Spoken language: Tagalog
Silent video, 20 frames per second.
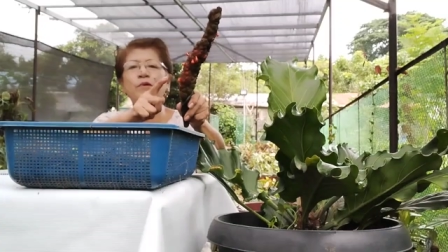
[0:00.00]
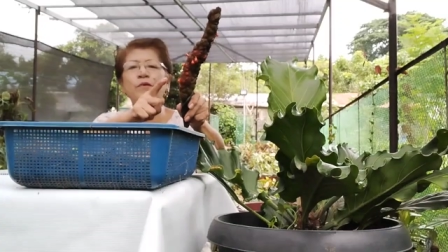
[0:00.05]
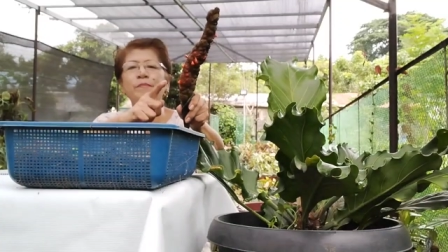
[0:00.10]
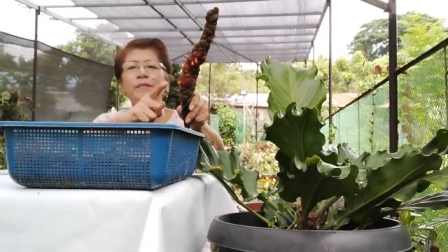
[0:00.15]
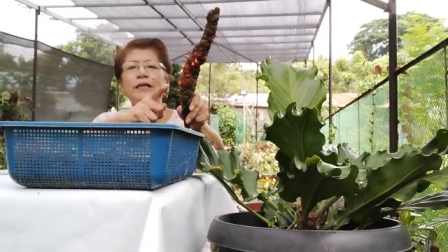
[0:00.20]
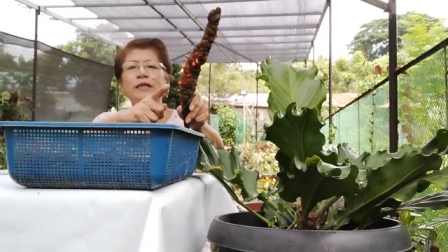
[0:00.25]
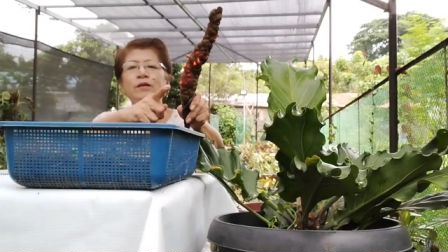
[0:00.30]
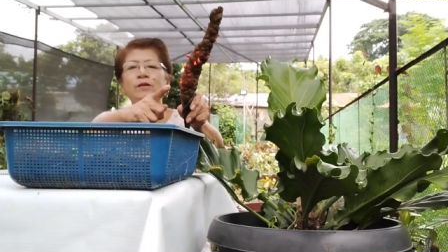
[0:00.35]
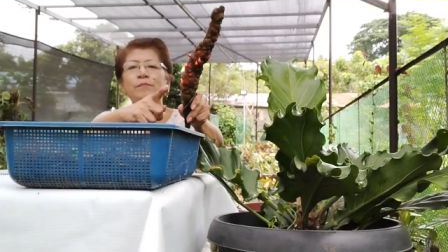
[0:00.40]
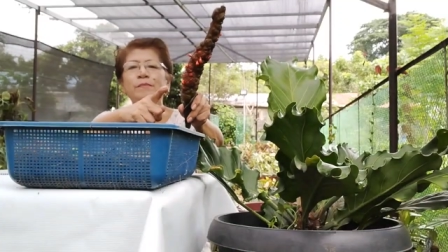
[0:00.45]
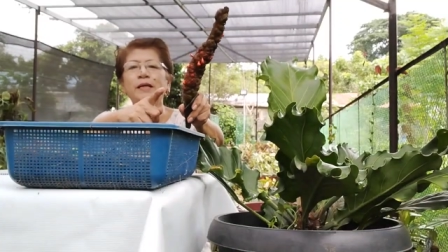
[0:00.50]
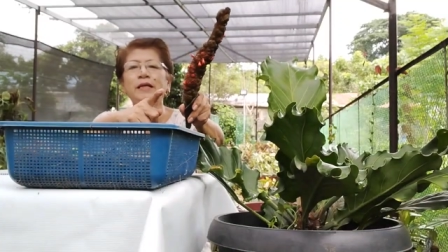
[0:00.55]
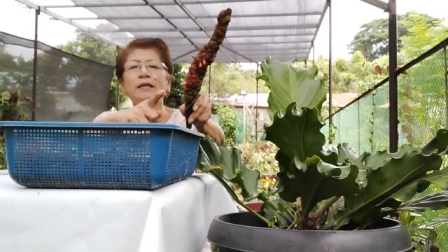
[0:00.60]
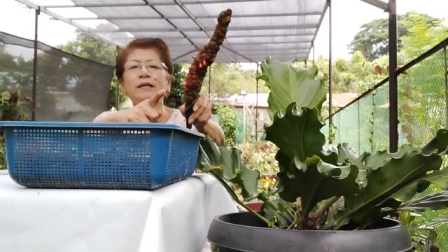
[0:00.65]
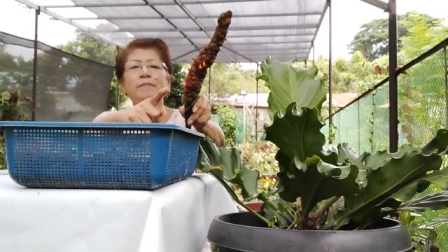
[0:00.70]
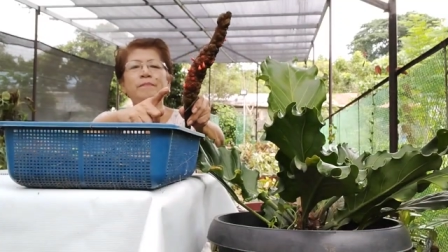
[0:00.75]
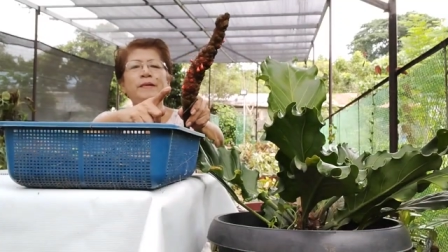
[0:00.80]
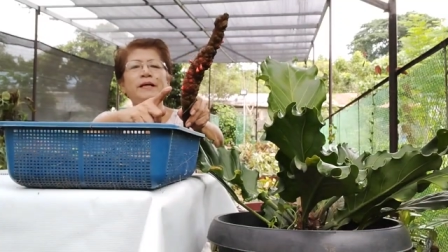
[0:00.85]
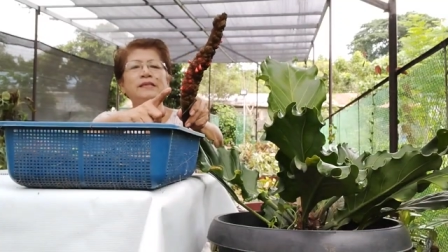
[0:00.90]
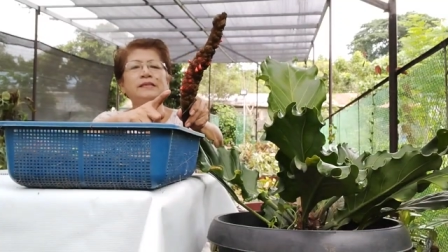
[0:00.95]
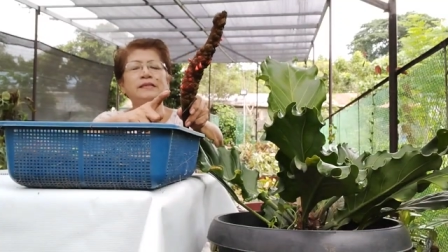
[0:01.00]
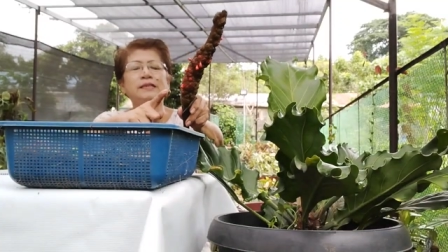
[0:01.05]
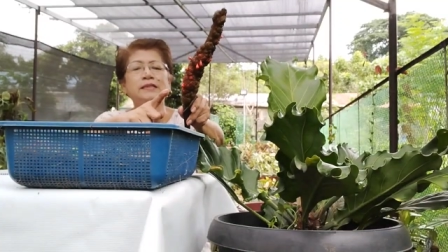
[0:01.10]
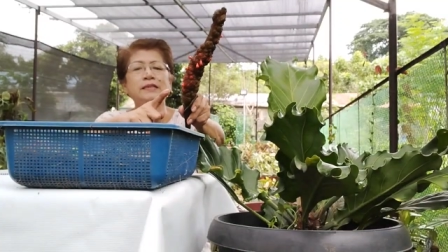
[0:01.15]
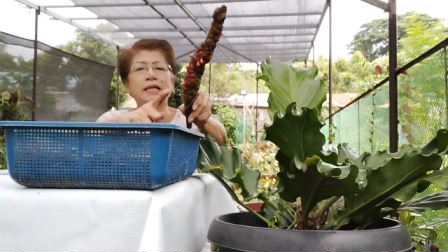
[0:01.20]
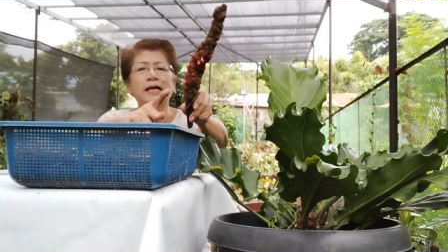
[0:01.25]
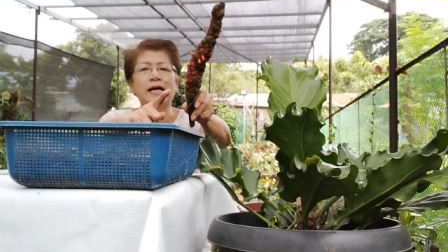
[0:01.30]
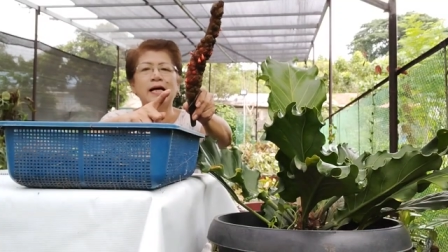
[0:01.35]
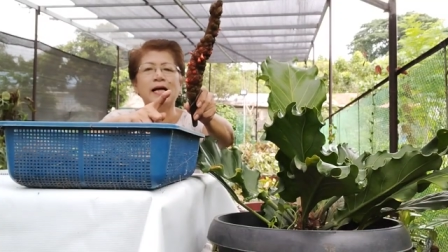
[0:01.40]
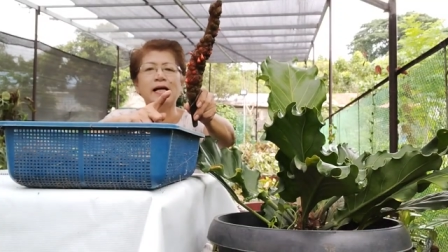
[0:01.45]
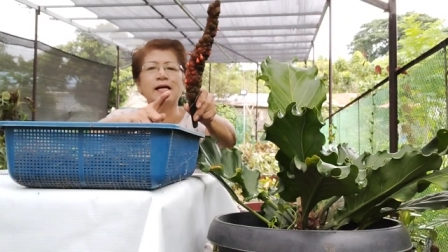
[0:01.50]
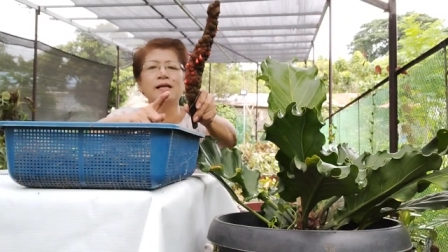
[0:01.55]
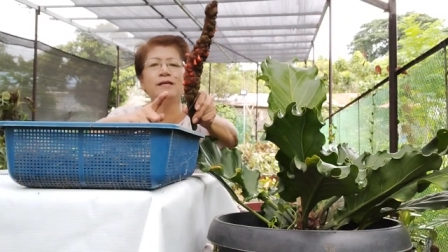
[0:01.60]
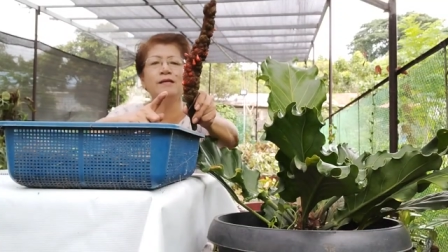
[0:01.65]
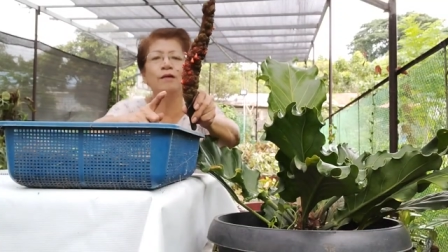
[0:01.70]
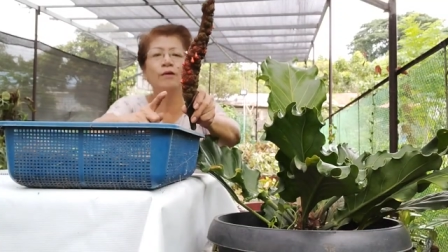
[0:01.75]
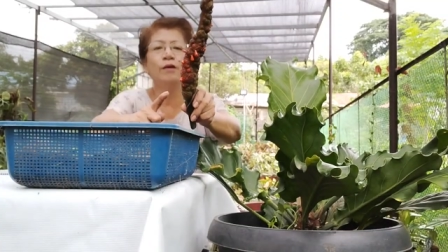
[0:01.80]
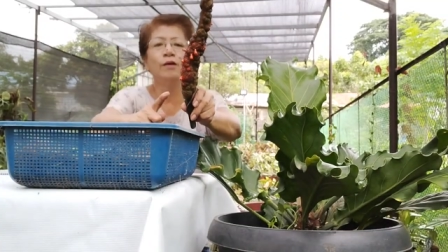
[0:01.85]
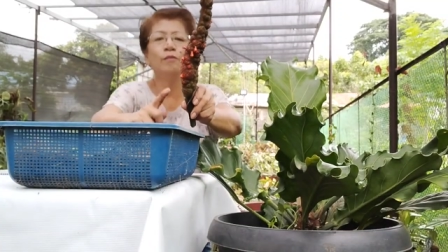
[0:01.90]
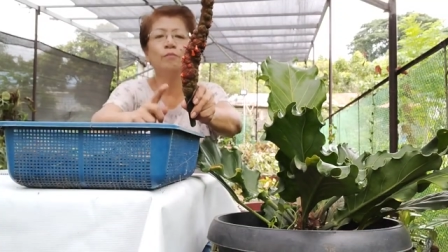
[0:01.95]
mo may lumalabas na
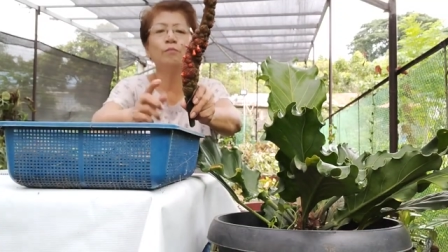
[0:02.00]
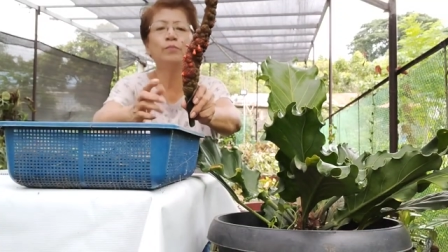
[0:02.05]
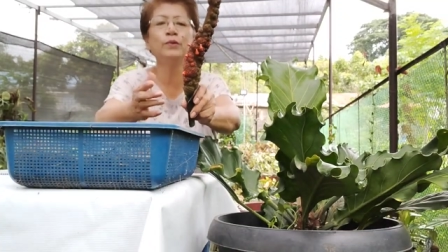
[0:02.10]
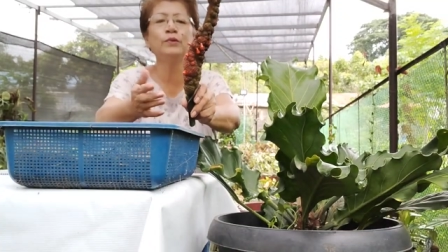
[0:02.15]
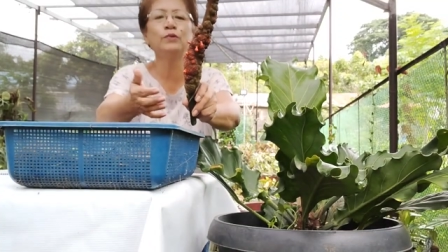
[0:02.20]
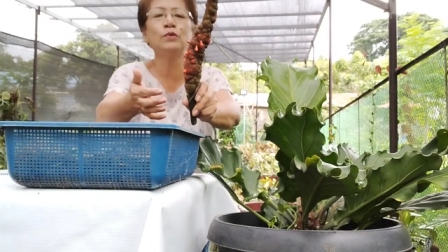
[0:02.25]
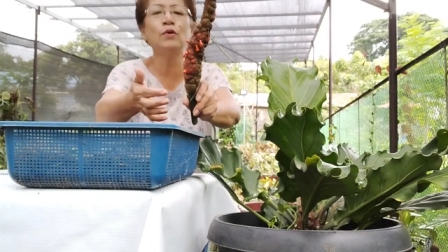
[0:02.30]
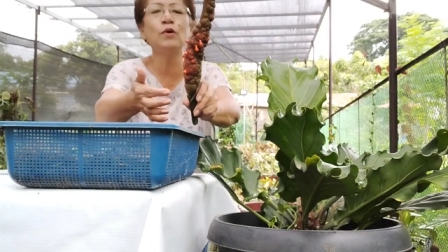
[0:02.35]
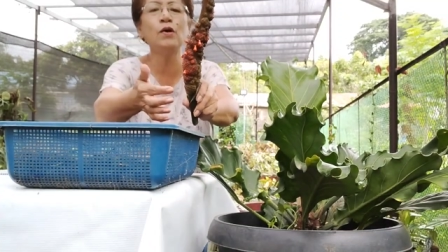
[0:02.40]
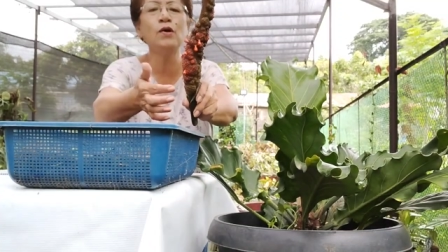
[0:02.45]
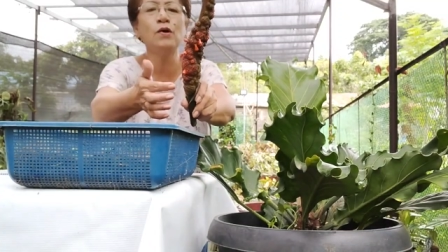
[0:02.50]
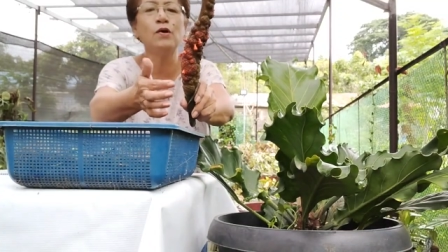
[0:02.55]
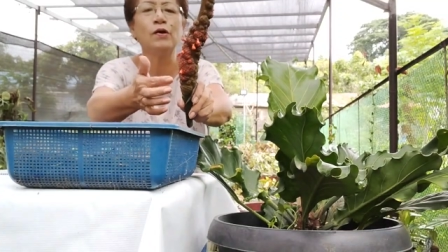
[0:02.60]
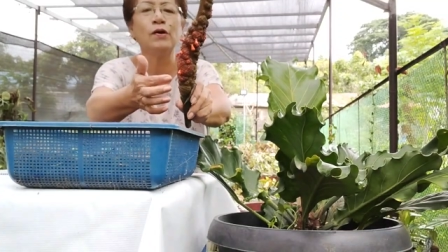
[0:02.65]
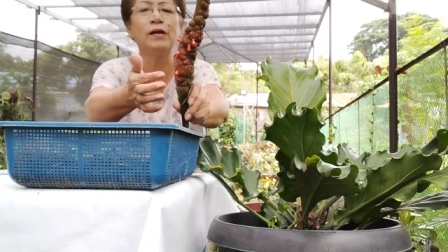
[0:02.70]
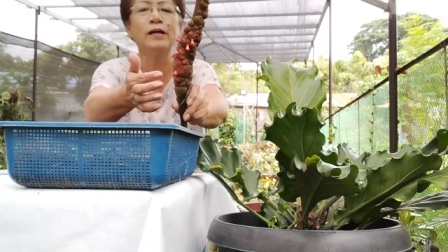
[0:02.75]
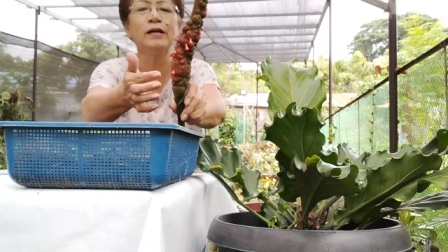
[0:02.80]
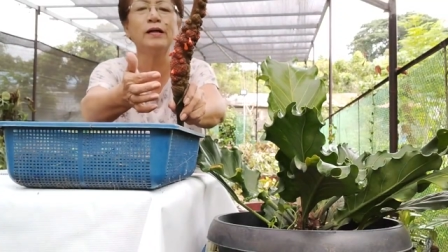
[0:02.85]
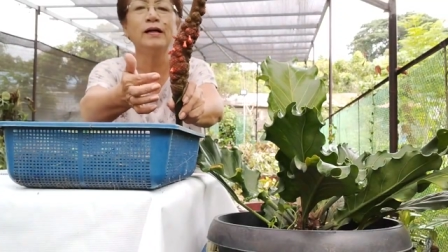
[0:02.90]
buto.